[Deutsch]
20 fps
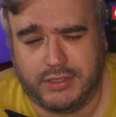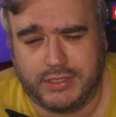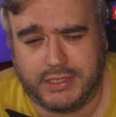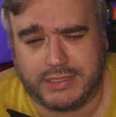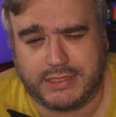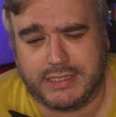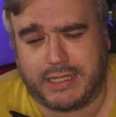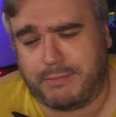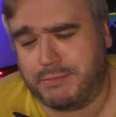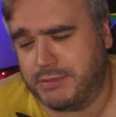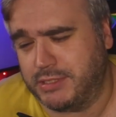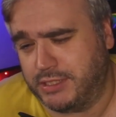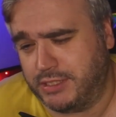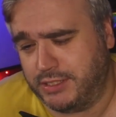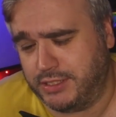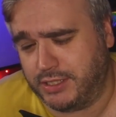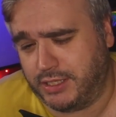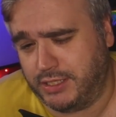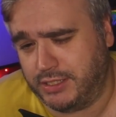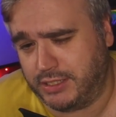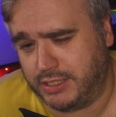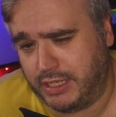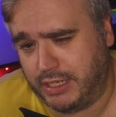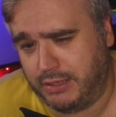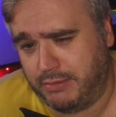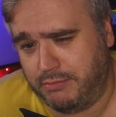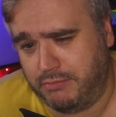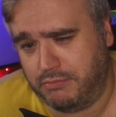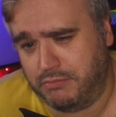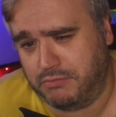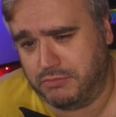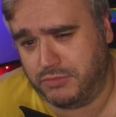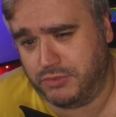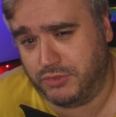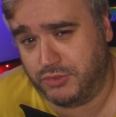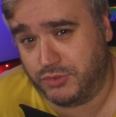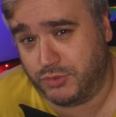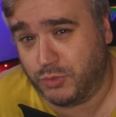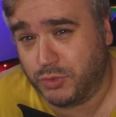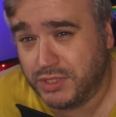dass es absichtlich halt eben
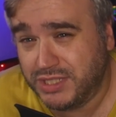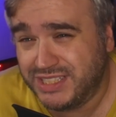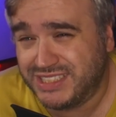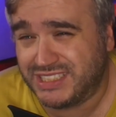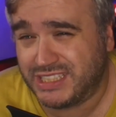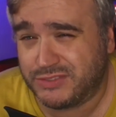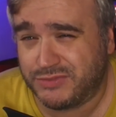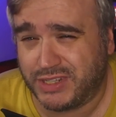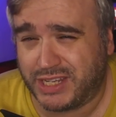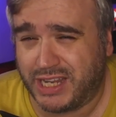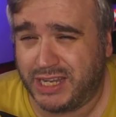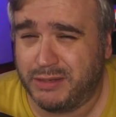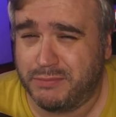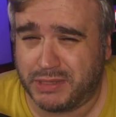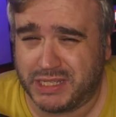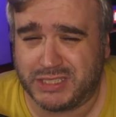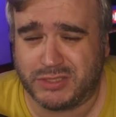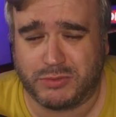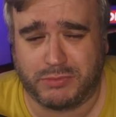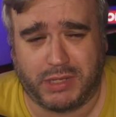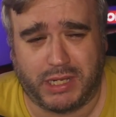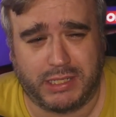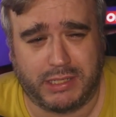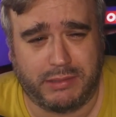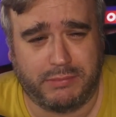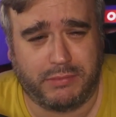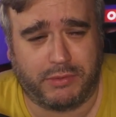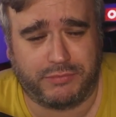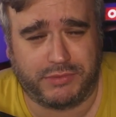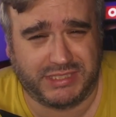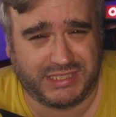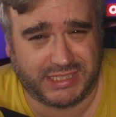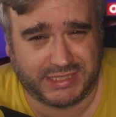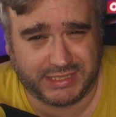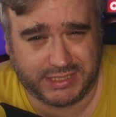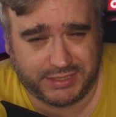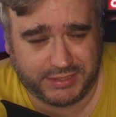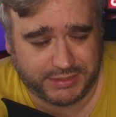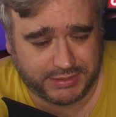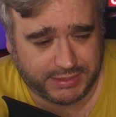so ist, dass wir kein Impressum halt eben auf dieser
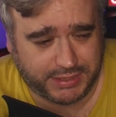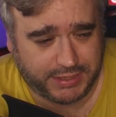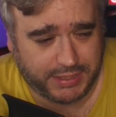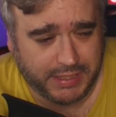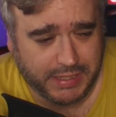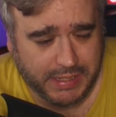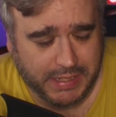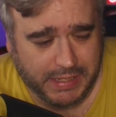Seite sehen.